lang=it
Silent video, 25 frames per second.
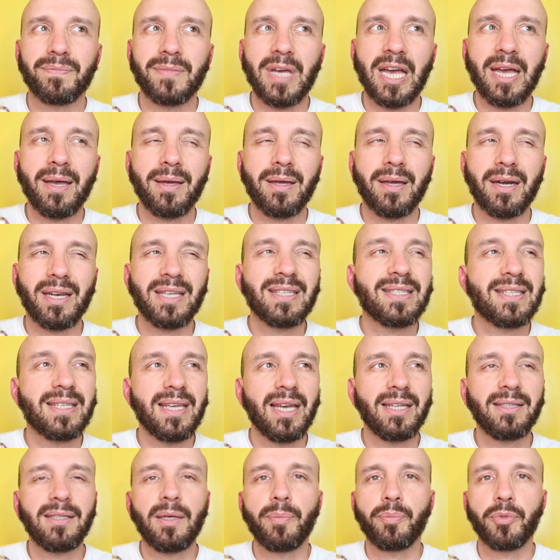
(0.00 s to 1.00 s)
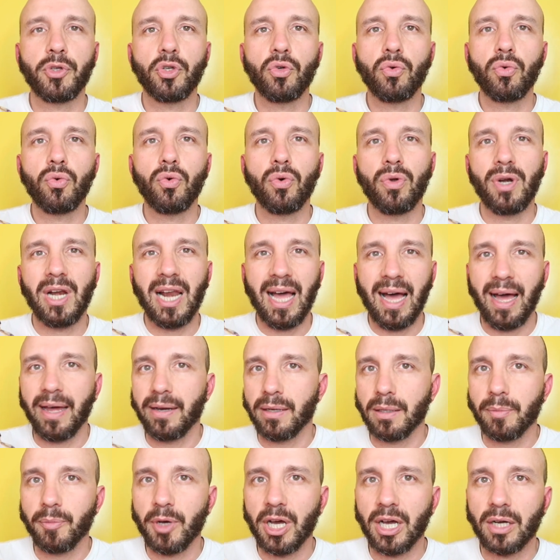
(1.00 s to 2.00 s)
eh risiede più
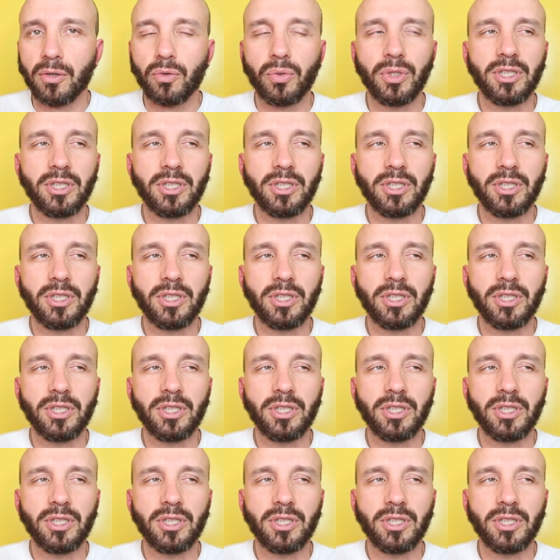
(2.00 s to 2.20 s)
l'anima,